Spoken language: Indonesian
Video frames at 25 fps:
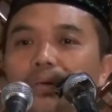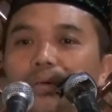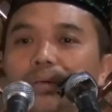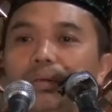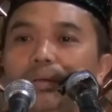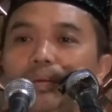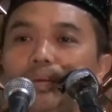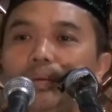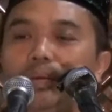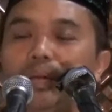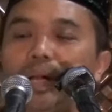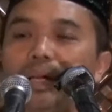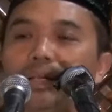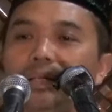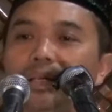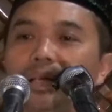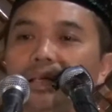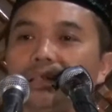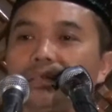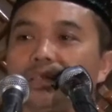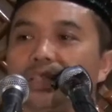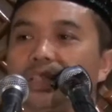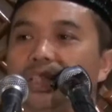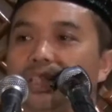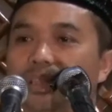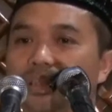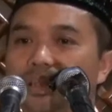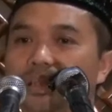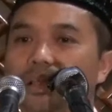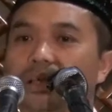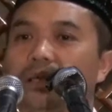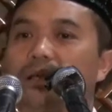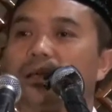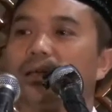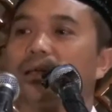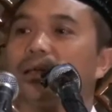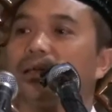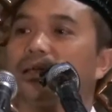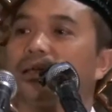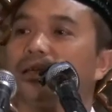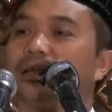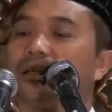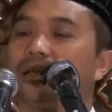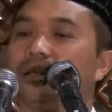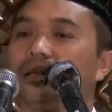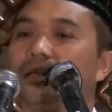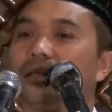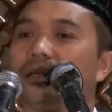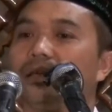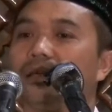orang yang siddiq
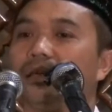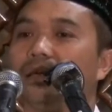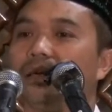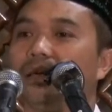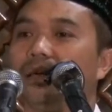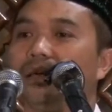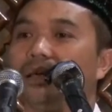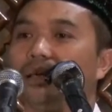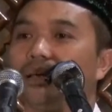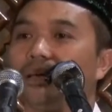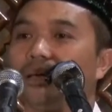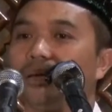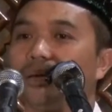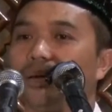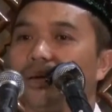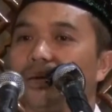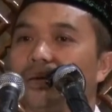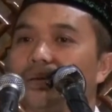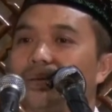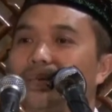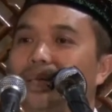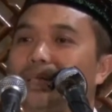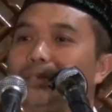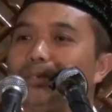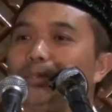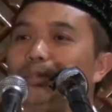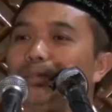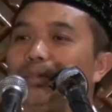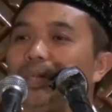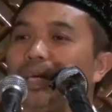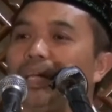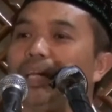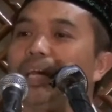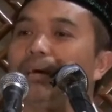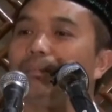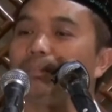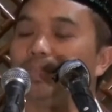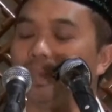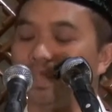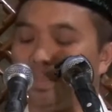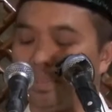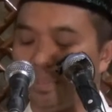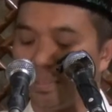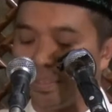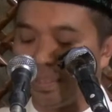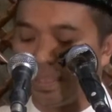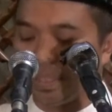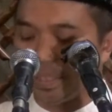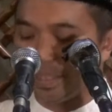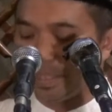ya, dan juga nabi
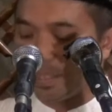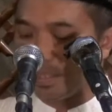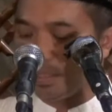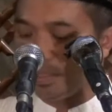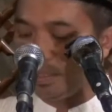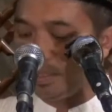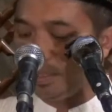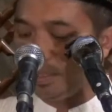ya.